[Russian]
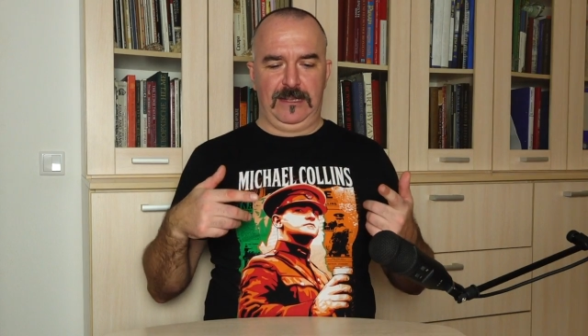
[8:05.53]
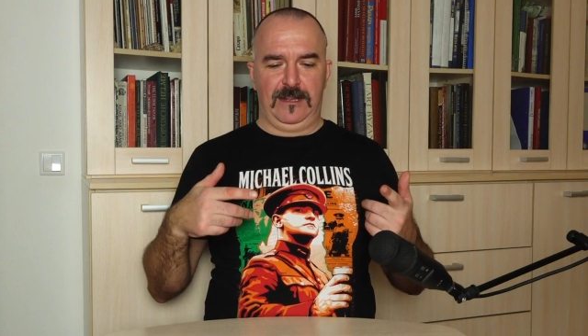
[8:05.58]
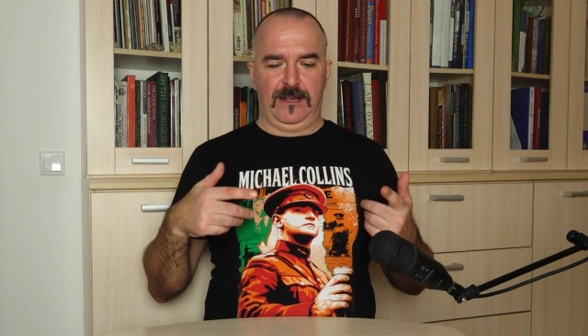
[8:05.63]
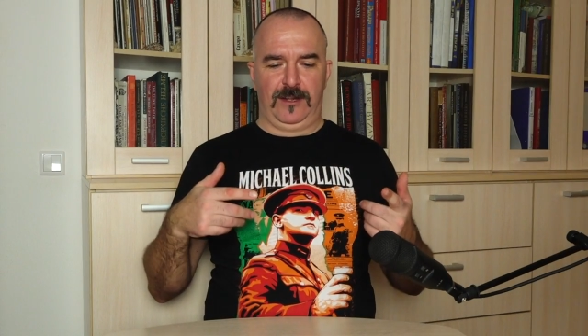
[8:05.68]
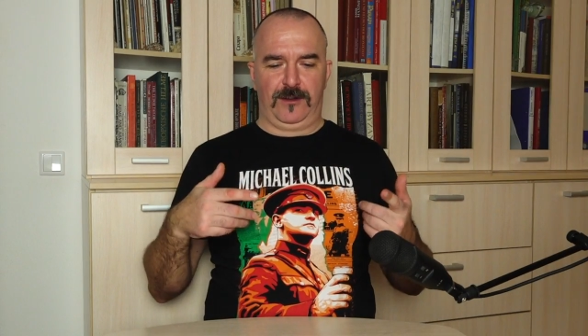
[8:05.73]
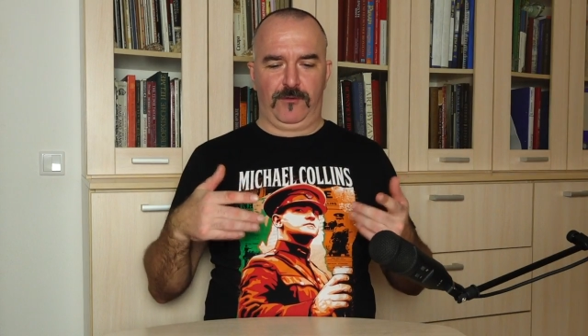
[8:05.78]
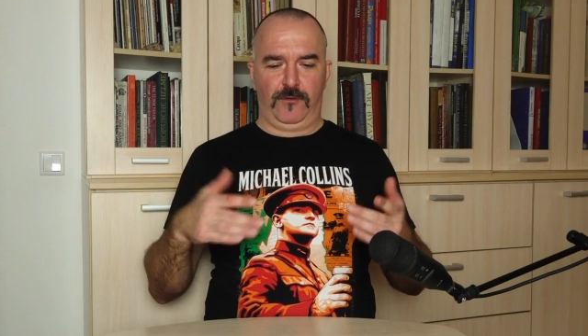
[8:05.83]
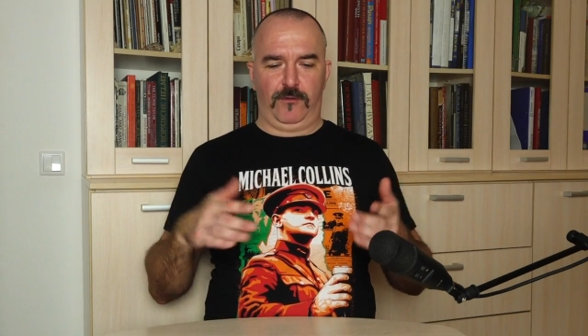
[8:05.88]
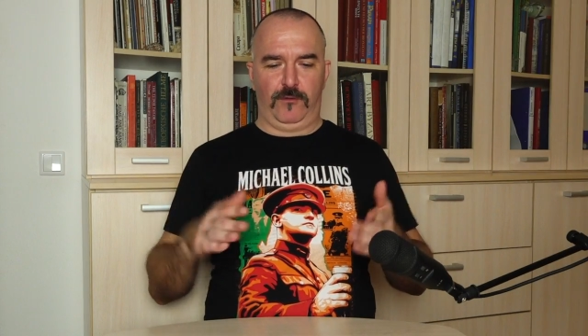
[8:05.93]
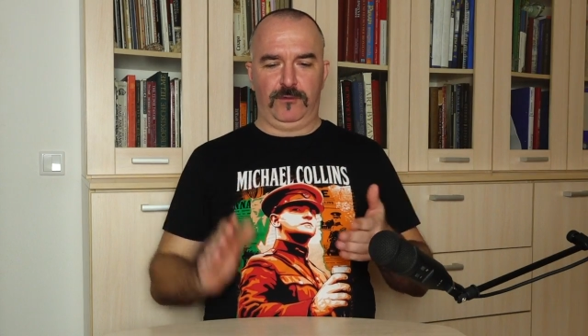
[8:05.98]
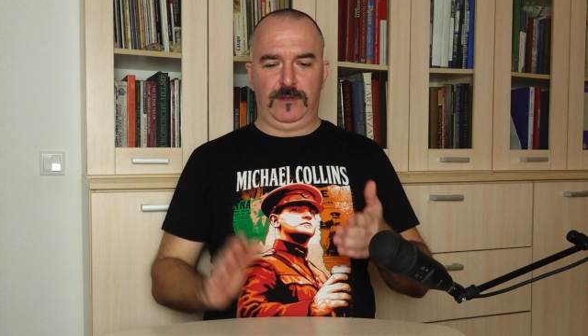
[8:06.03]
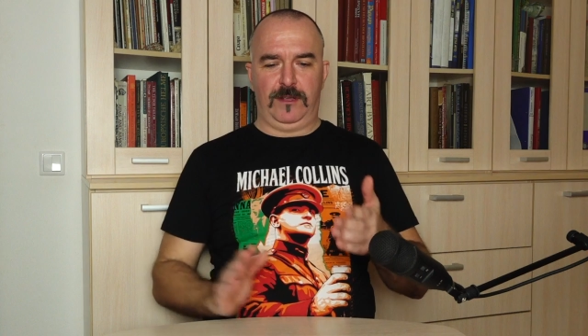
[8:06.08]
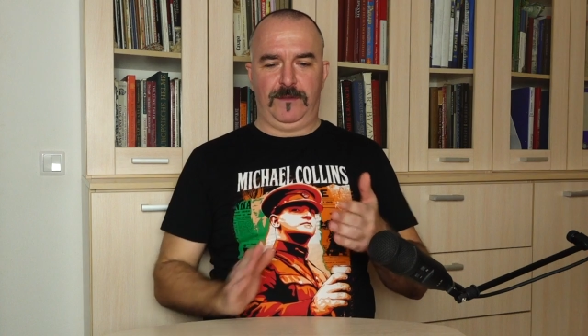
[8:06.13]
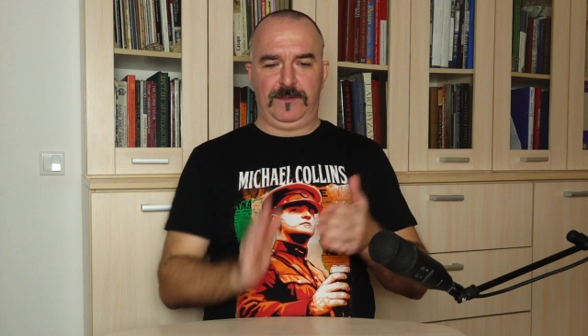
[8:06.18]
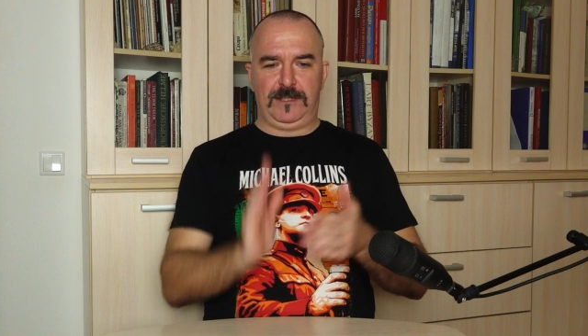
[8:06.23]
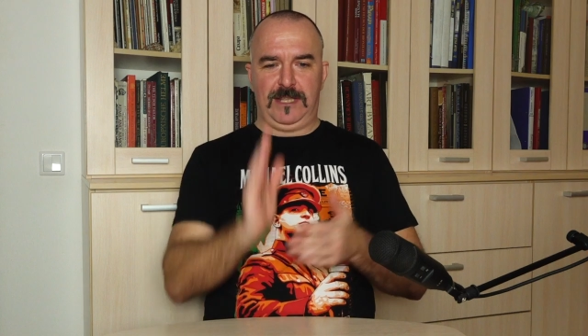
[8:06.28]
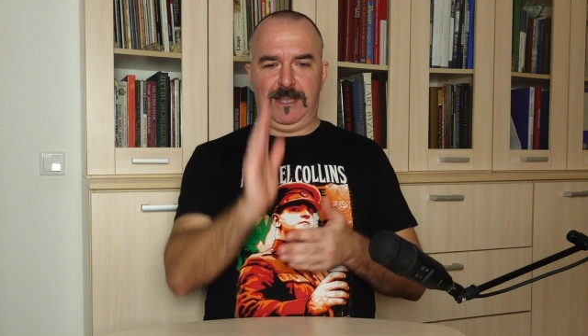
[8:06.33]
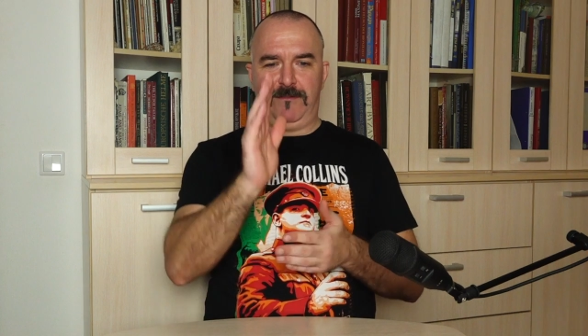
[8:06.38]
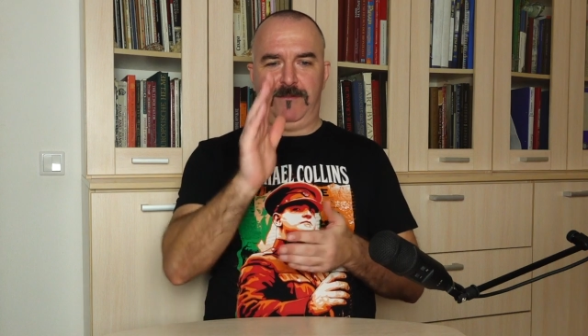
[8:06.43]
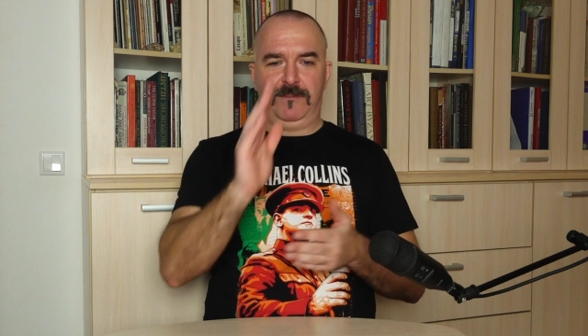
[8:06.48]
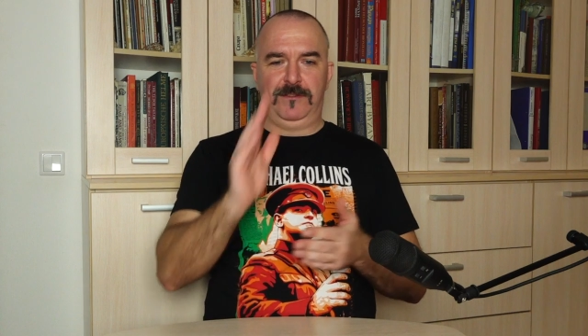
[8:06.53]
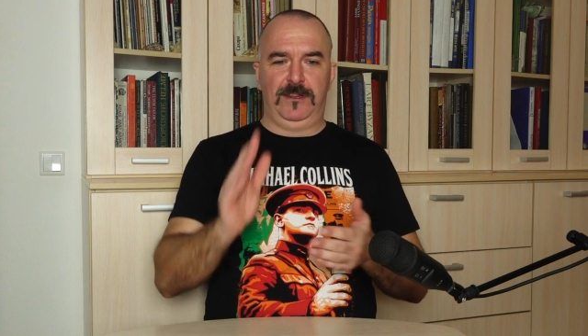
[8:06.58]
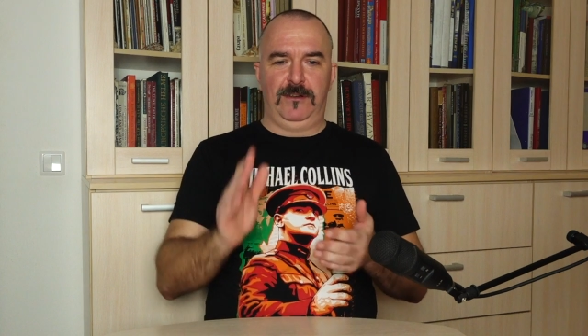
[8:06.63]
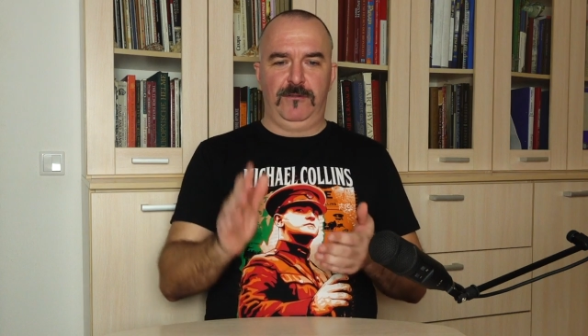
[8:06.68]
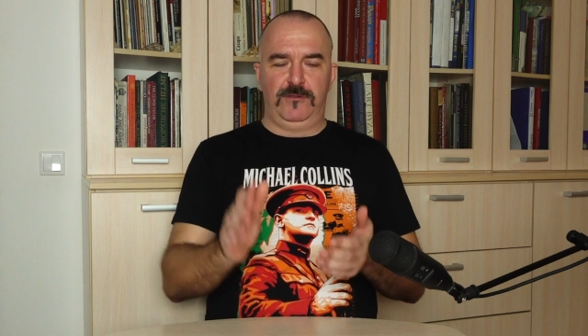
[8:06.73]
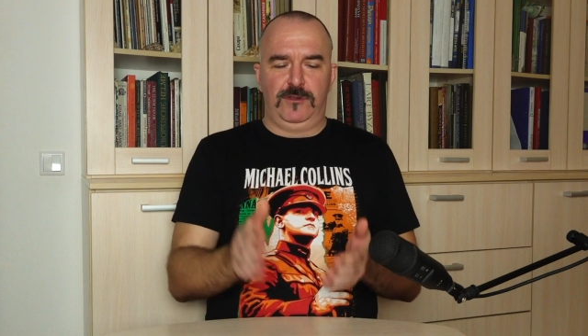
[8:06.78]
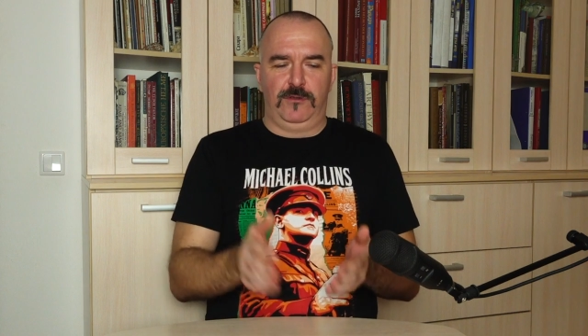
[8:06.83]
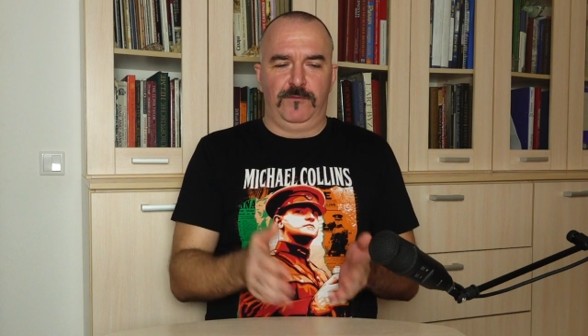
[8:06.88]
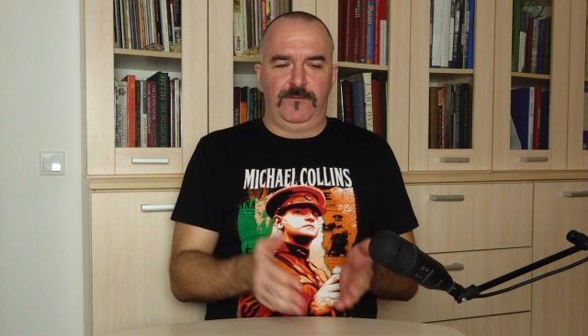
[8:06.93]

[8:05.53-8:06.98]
и для рук, куда вставлены люди,